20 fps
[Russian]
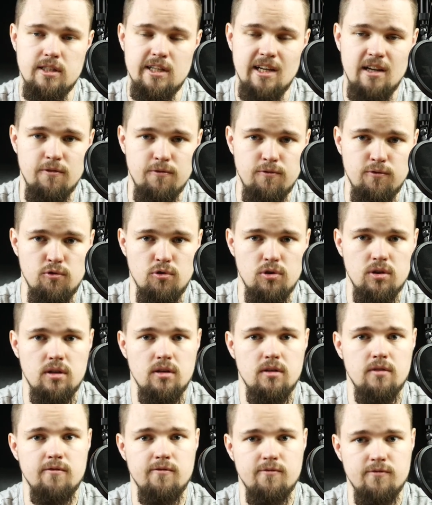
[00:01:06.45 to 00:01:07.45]
телефон
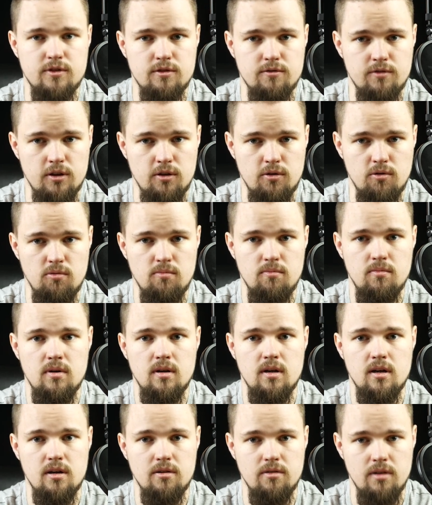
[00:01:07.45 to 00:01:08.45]
в своем
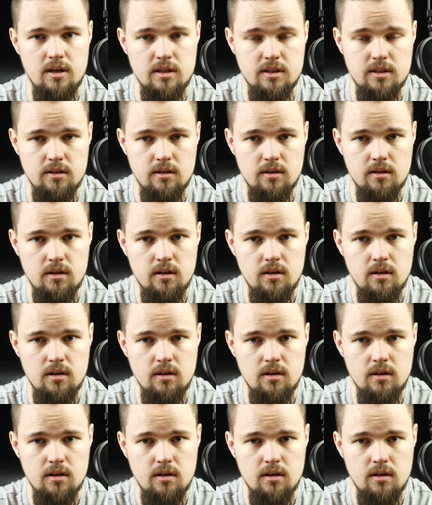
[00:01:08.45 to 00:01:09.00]
классе.